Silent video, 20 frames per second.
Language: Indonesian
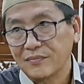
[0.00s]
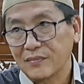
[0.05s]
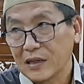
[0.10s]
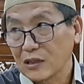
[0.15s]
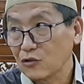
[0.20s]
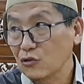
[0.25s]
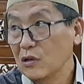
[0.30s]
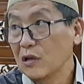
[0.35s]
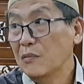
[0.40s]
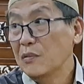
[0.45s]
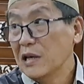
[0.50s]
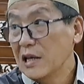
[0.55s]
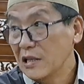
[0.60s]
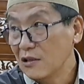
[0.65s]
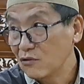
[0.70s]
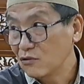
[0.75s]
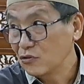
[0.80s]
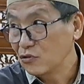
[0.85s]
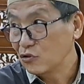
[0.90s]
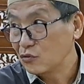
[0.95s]
Maksudnya
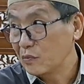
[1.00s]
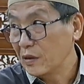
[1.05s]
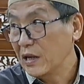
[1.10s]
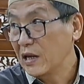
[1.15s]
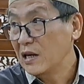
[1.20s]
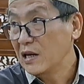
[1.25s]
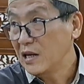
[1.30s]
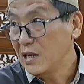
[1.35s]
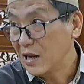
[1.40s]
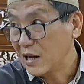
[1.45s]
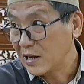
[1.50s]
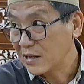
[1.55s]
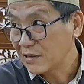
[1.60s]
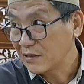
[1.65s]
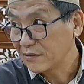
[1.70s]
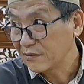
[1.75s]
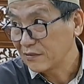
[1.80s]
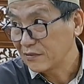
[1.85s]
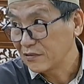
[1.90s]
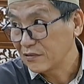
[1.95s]
begitu, supaya niat.
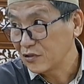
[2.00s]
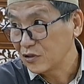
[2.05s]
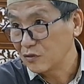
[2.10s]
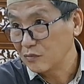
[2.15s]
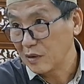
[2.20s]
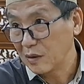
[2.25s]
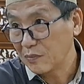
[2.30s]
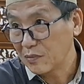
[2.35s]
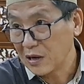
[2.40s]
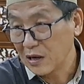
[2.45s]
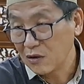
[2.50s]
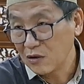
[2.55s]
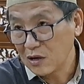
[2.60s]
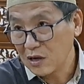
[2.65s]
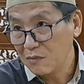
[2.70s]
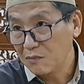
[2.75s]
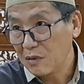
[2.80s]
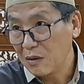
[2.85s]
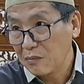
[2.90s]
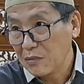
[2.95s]
Sebab kalau
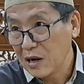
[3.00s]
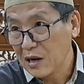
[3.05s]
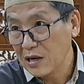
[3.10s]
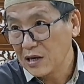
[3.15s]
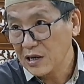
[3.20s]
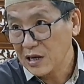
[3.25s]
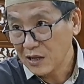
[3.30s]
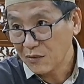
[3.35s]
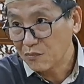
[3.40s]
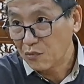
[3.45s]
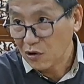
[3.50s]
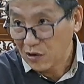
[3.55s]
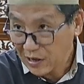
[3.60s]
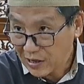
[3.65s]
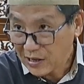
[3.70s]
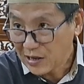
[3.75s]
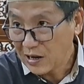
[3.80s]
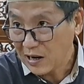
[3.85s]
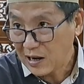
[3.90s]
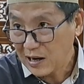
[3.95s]
imam nggak niat,
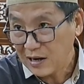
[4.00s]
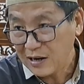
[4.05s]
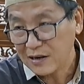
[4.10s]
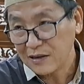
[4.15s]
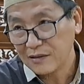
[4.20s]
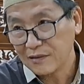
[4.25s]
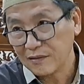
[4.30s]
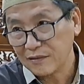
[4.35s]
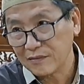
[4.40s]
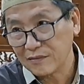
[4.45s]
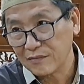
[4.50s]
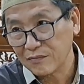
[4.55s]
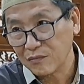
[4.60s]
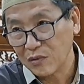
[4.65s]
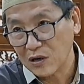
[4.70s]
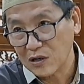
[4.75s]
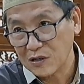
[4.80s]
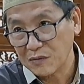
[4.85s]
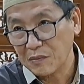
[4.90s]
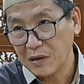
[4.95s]
boleh nggak?
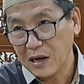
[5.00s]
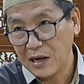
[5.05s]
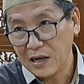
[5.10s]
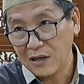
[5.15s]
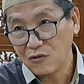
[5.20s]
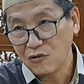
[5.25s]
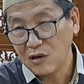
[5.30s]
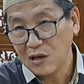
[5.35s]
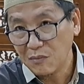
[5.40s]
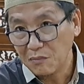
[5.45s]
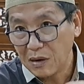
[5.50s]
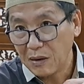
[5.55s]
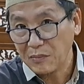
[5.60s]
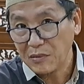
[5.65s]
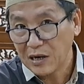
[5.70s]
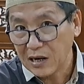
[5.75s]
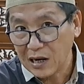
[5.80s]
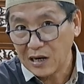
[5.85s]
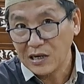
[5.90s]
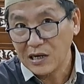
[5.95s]
berjemaah itu
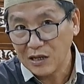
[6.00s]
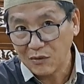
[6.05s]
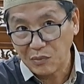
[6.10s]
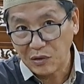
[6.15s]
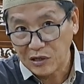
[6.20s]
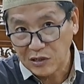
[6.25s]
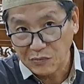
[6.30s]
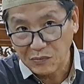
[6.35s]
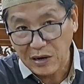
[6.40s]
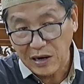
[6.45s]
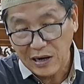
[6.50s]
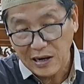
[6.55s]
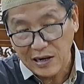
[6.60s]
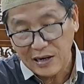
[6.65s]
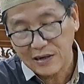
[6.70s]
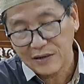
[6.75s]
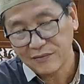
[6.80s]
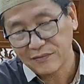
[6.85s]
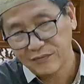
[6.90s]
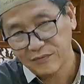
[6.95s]
imamnya nggak niat
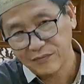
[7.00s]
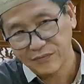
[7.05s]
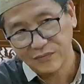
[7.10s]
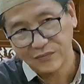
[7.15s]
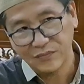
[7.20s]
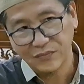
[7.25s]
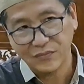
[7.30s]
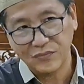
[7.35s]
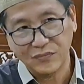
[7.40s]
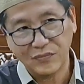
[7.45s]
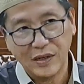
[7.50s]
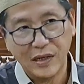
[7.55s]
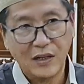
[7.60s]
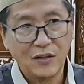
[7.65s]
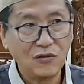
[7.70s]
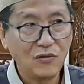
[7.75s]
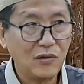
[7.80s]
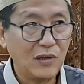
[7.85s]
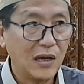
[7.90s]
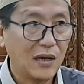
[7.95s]
berjemaah. Nah
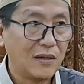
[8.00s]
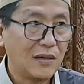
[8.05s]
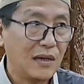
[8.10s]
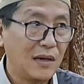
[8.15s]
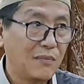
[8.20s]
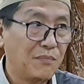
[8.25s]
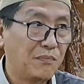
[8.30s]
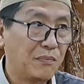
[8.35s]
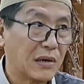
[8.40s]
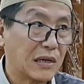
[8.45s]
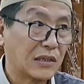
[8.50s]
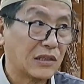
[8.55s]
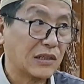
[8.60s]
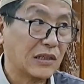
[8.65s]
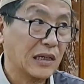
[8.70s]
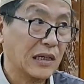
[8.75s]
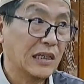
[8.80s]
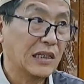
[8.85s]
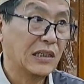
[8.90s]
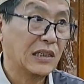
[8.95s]
itu yang
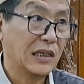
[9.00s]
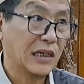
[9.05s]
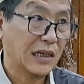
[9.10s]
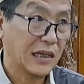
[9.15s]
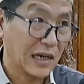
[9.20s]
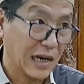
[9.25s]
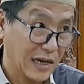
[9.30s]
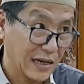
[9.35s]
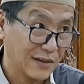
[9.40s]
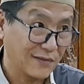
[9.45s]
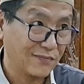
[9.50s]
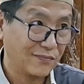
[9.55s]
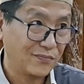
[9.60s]
diperselisihkan.